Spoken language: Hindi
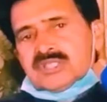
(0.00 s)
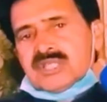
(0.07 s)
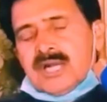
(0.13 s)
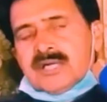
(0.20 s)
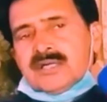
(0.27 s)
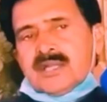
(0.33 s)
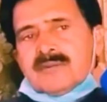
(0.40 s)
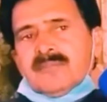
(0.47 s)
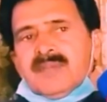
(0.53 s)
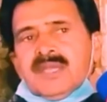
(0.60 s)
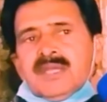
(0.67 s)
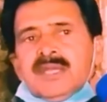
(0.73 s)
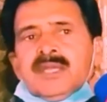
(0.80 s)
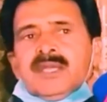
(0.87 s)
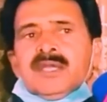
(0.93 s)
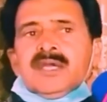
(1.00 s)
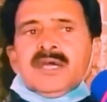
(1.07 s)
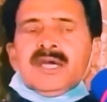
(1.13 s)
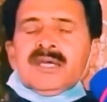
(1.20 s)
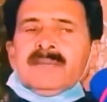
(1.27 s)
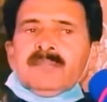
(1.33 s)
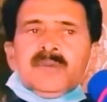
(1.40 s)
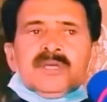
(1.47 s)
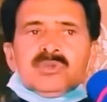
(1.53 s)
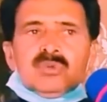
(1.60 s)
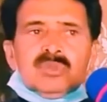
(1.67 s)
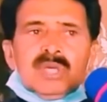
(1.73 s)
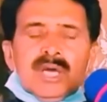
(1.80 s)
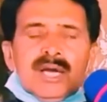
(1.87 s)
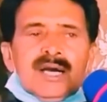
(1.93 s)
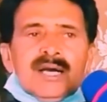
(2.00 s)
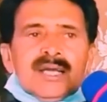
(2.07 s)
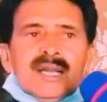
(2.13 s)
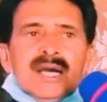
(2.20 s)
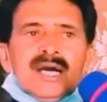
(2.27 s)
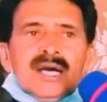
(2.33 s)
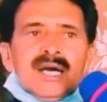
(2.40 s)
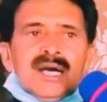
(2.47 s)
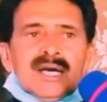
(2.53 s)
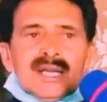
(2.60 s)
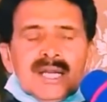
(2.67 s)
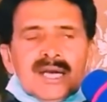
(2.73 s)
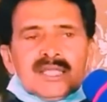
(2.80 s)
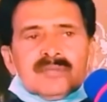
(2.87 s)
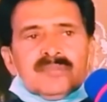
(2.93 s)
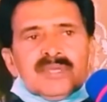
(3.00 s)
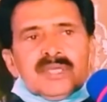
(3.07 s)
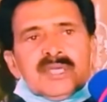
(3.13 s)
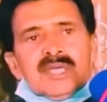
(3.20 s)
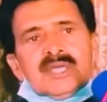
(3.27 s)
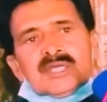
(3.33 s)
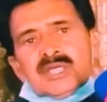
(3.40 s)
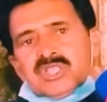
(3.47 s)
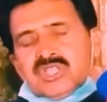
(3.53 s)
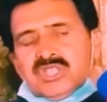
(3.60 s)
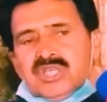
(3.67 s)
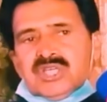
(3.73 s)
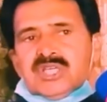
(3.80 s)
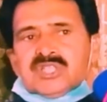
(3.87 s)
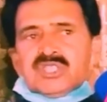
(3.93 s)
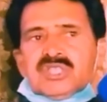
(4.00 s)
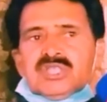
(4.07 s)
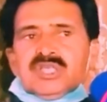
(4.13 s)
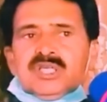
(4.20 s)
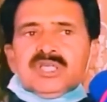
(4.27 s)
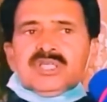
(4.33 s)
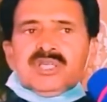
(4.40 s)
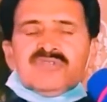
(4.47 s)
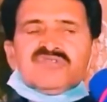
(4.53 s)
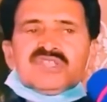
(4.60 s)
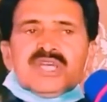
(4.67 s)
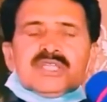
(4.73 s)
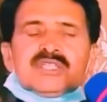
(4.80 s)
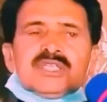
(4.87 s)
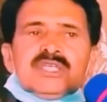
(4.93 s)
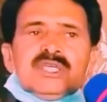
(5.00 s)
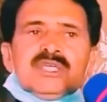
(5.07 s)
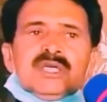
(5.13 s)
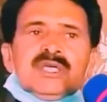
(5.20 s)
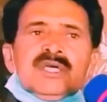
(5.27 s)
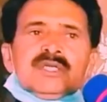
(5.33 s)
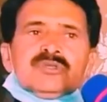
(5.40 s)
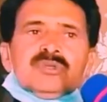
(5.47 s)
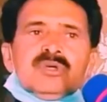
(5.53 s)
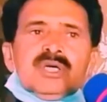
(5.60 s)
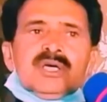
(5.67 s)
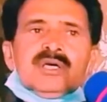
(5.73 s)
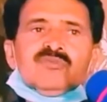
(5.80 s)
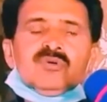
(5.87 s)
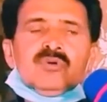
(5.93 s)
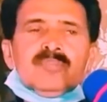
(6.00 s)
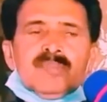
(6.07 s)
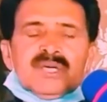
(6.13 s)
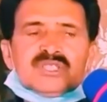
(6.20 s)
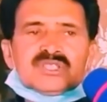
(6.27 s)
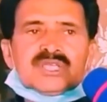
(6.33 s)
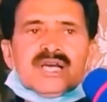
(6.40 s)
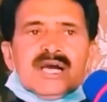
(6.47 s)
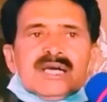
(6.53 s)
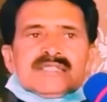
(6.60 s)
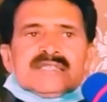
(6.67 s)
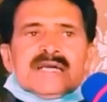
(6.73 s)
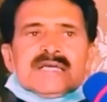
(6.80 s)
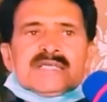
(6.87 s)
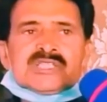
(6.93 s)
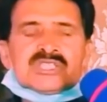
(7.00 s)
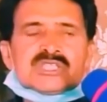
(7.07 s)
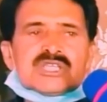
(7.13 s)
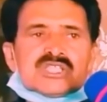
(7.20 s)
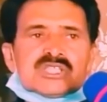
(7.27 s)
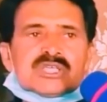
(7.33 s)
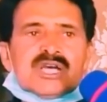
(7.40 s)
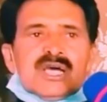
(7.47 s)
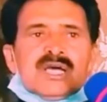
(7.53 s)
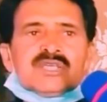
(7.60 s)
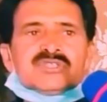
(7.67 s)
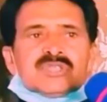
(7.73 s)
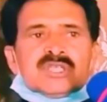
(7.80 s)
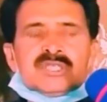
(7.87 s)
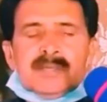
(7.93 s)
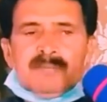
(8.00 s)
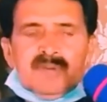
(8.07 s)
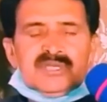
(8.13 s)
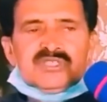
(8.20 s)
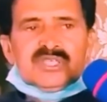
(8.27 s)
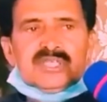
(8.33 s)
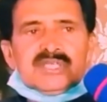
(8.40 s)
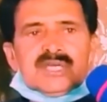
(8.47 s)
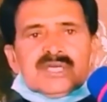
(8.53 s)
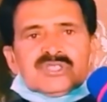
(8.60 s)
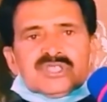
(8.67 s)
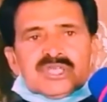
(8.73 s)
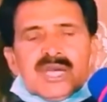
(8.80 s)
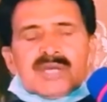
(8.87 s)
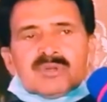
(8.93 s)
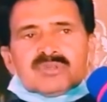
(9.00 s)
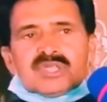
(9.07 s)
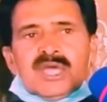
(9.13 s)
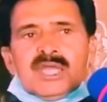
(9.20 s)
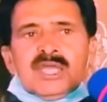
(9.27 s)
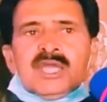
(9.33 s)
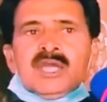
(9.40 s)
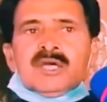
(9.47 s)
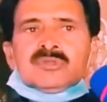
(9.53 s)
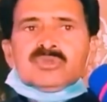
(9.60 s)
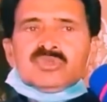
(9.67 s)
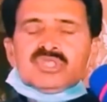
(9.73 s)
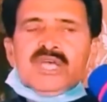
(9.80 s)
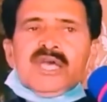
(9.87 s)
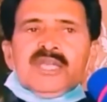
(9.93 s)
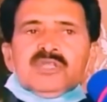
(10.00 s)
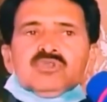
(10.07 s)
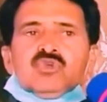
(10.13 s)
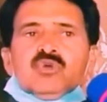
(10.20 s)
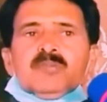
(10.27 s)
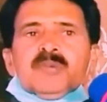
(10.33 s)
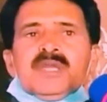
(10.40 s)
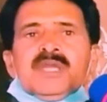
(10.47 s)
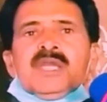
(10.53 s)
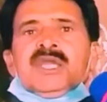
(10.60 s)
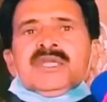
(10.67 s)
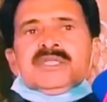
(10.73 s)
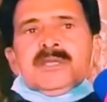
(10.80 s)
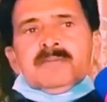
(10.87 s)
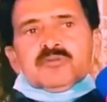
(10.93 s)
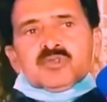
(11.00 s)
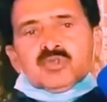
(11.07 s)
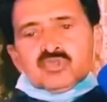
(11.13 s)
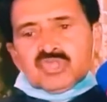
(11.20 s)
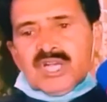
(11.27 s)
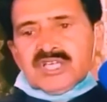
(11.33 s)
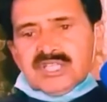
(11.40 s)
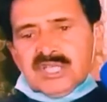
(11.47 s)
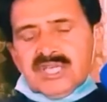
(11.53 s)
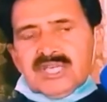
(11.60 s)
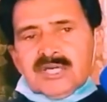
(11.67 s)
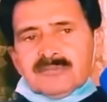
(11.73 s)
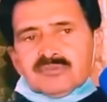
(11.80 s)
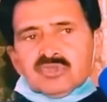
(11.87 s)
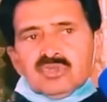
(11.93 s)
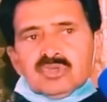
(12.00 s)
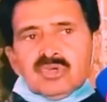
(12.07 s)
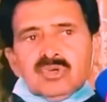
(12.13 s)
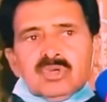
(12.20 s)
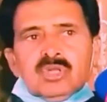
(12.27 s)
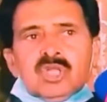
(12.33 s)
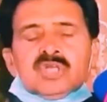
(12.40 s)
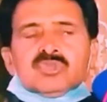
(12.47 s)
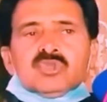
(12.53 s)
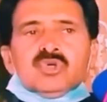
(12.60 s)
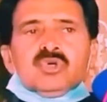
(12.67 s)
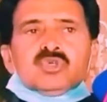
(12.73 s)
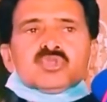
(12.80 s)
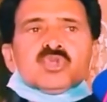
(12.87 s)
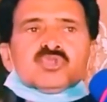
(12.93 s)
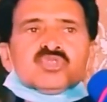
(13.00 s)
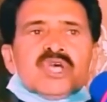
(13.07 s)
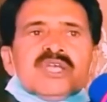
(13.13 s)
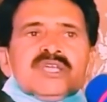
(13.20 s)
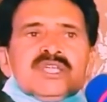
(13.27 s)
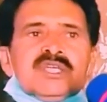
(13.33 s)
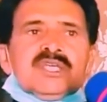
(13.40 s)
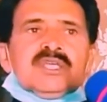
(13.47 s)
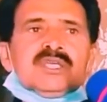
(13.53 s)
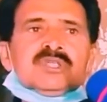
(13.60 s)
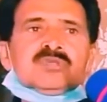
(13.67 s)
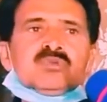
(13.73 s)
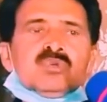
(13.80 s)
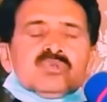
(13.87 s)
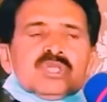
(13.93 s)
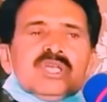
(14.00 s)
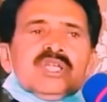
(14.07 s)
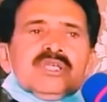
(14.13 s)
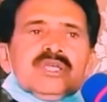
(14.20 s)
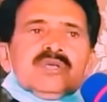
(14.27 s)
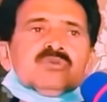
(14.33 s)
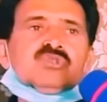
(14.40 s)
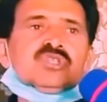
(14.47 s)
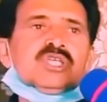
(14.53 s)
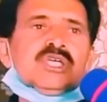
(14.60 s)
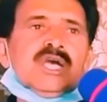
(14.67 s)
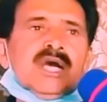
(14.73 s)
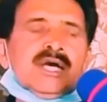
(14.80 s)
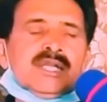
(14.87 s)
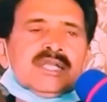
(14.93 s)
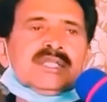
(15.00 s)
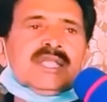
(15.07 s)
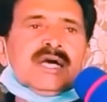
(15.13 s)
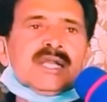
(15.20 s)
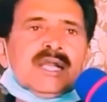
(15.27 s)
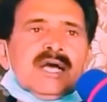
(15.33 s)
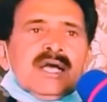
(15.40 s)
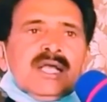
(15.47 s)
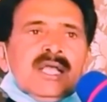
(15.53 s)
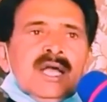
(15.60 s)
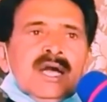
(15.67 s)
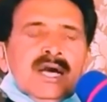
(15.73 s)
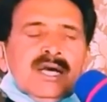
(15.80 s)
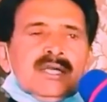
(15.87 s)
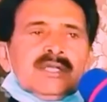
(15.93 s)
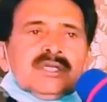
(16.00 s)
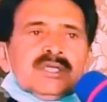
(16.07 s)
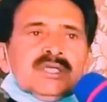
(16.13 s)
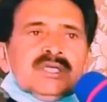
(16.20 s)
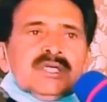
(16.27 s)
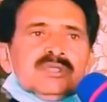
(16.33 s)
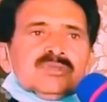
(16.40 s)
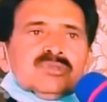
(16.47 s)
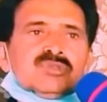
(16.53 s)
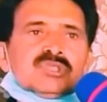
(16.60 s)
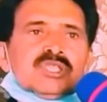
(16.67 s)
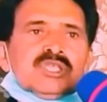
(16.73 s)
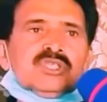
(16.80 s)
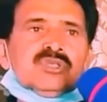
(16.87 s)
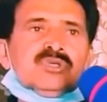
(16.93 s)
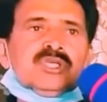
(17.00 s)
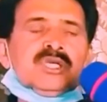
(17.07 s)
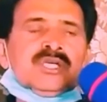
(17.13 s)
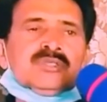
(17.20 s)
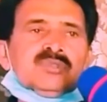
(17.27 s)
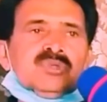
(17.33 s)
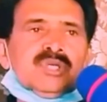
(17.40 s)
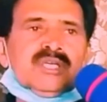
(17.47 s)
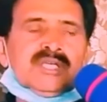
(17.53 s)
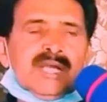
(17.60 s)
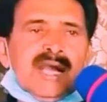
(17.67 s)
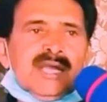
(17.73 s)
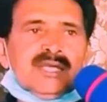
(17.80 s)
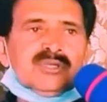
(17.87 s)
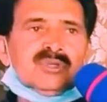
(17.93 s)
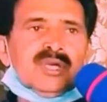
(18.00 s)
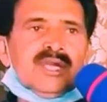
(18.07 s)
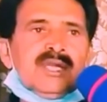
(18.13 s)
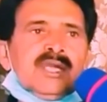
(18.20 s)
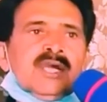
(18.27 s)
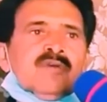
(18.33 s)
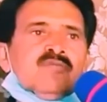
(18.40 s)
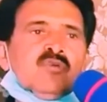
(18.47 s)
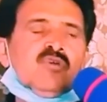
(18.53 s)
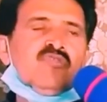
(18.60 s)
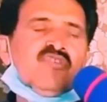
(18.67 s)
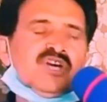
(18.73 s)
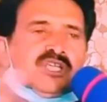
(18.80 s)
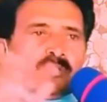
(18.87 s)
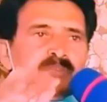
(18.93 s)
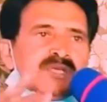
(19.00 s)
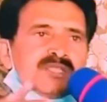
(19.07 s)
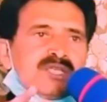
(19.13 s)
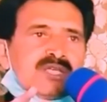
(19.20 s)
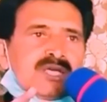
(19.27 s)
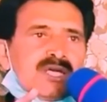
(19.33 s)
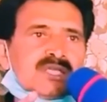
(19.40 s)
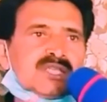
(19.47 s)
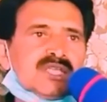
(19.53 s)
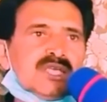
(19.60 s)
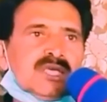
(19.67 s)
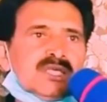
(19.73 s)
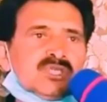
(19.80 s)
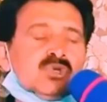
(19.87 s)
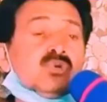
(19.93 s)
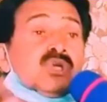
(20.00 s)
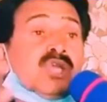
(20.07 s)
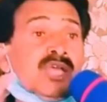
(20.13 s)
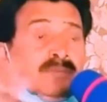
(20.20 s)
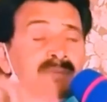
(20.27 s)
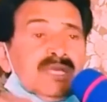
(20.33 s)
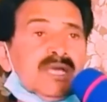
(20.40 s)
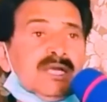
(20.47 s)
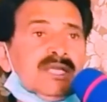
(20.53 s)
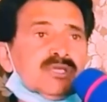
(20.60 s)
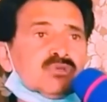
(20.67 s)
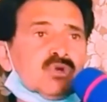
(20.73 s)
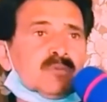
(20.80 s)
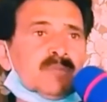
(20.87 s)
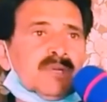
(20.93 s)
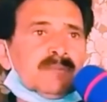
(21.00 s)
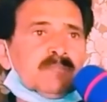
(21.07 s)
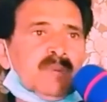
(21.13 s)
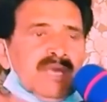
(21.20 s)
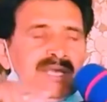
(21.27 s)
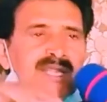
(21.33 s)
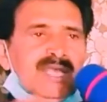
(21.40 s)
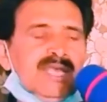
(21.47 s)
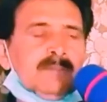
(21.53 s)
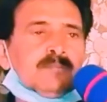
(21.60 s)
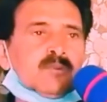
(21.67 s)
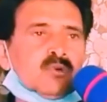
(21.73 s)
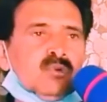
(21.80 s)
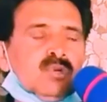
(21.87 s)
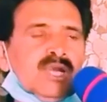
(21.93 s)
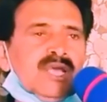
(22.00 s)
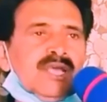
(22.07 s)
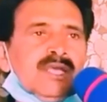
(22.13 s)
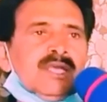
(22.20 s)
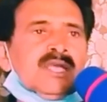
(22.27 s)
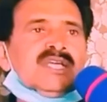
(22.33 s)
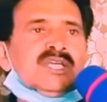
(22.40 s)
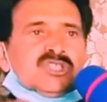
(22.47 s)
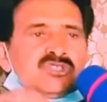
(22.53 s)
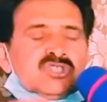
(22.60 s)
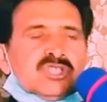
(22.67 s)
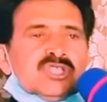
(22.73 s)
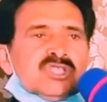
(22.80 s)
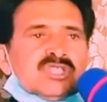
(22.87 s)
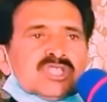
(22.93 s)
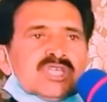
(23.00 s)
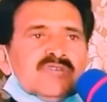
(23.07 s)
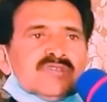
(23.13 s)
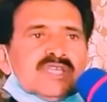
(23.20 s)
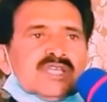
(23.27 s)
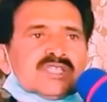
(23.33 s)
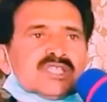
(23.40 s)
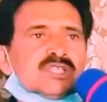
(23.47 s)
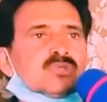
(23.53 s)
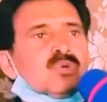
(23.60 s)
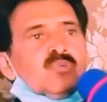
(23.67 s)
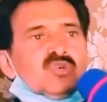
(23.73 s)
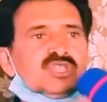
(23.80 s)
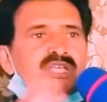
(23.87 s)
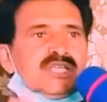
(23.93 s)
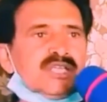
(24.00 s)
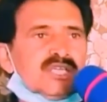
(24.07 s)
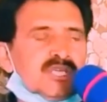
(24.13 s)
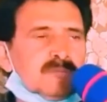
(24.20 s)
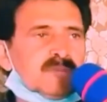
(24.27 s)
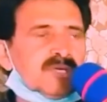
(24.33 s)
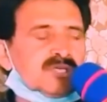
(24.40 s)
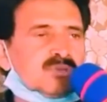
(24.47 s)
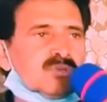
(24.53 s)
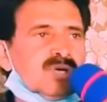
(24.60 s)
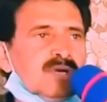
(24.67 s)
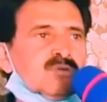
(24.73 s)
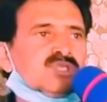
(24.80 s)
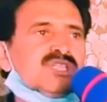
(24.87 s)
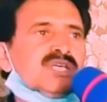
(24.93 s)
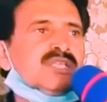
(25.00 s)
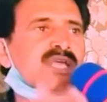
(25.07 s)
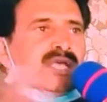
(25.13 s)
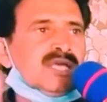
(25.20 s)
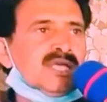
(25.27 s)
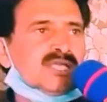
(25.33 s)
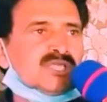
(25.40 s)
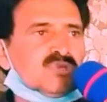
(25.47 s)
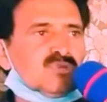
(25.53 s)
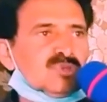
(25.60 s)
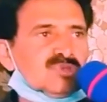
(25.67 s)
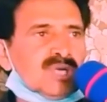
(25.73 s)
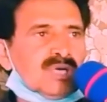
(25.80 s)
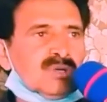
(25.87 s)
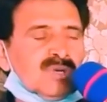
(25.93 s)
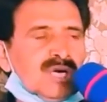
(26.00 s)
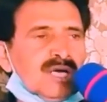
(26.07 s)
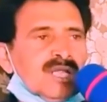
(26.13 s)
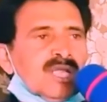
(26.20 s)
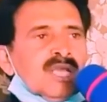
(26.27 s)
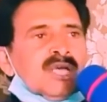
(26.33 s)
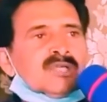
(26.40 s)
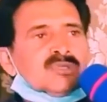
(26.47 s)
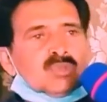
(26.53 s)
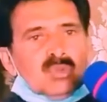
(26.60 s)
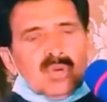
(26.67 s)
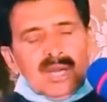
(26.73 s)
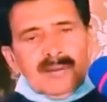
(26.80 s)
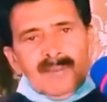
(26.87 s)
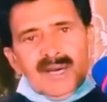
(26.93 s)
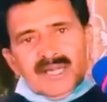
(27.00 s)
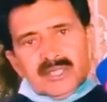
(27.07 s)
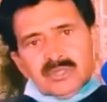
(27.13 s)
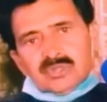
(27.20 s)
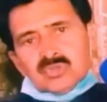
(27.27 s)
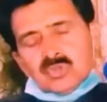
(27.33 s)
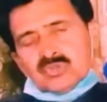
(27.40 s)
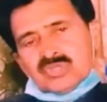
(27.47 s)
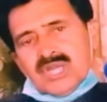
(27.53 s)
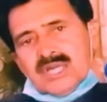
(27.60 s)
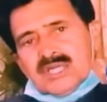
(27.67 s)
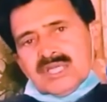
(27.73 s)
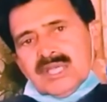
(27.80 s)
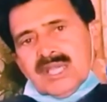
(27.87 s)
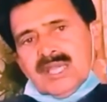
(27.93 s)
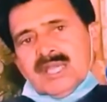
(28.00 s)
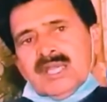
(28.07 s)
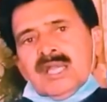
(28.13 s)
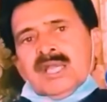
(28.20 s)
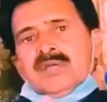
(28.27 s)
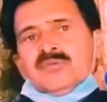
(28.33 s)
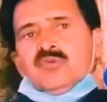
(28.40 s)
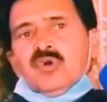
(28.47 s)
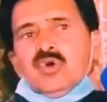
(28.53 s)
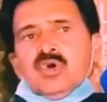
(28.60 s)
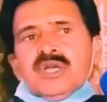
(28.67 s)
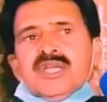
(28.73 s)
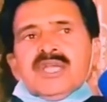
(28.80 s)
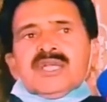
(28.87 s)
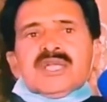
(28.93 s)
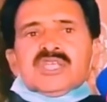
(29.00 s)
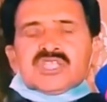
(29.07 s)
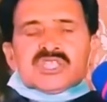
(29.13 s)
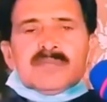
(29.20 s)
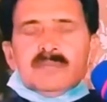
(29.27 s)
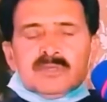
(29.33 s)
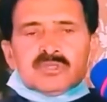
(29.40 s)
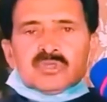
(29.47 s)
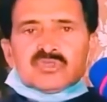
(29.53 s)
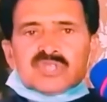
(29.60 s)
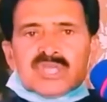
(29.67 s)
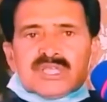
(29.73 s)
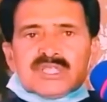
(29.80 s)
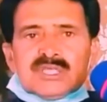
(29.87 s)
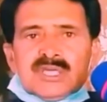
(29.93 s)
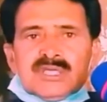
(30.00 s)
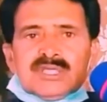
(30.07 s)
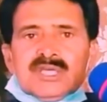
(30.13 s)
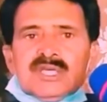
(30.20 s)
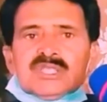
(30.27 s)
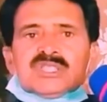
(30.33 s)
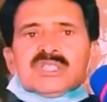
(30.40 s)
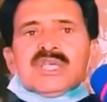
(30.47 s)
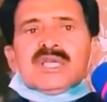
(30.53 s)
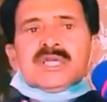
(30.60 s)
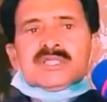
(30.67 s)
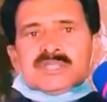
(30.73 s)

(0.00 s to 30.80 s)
डिसऑर्डर में बिल्कुल हर हर आदमी किसी न किसी नफसियाती जो है वो मर्ज़ का या स्ट्रेस का या बेचैनी का शिकार होता है तो ज़ाहरी तौर पे जब सोसाइटी कमज़ोर हो तो सोसाइटी टोटल ये उसके हर इदारा हर जो उसकी जो, जो इकाई जो है वो फ़र्द पे असर करती है जो केमिकली तौर पे पहले ही प्रोन है इस डिजीज़ की वजह से तो वो ज़्यादा डिप्रेस होगा वो ज़्यादा एग्रेसिव होगा तो हमारी जो सोसाइटी है वो एक स्टेबल सोसाइटी नहीं है इसके